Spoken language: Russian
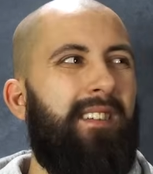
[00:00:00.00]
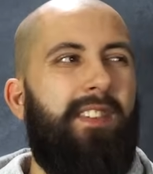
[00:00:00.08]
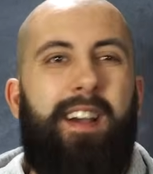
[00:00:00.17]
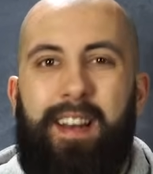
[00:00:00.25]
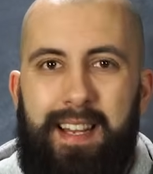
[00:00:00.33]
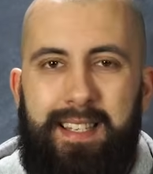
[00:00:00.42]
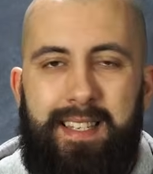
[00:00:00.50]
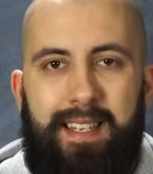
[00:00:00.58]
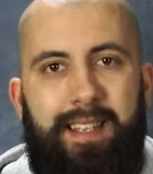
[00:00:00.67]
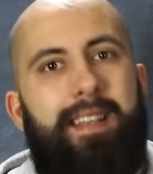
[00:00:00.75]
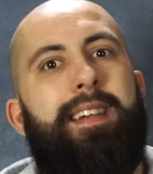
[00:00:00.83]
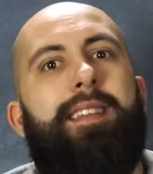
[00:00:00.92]

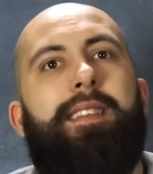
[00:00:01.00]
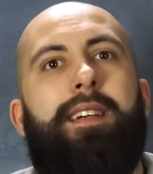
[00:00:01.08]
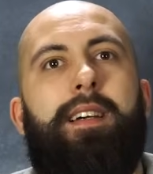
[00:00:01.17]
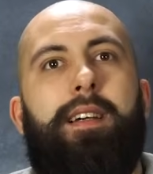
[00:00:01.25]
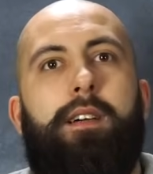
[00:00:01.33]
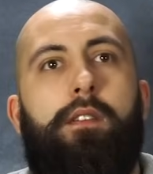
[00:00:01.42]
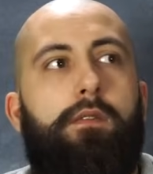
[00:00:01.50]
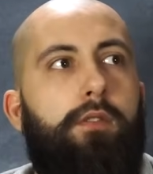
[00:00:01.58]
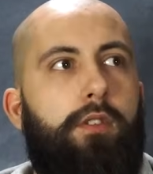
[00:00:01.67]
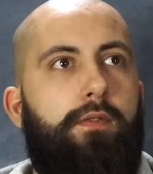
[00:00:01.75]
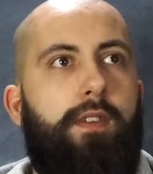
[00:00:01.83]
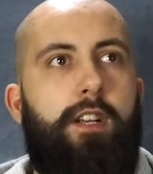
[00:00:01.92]
Вкратце, это
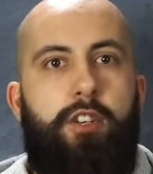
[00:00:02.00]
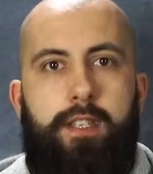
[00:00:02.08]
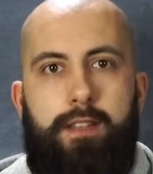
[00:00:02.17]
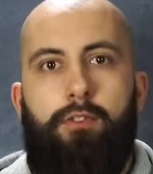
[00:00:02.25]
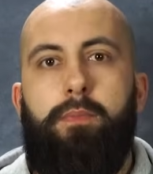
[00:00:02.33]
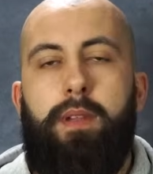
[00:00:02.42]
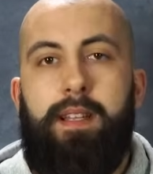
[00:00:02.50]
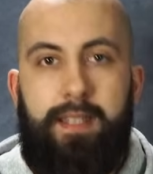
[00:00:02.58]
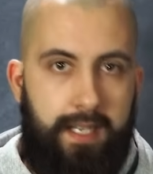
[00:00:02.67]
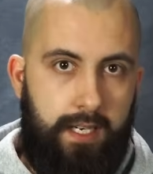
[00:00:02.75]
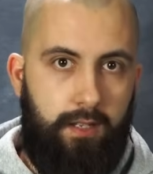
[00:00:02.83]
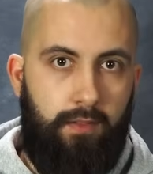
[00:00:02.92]
вот ваш основной
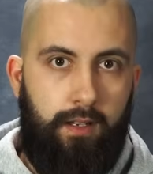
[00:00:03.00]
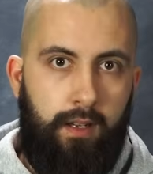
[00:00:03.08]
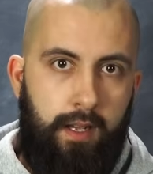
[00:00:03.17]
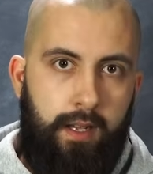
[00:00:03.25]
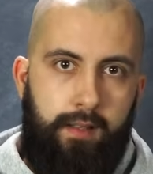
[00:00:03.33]
план действий.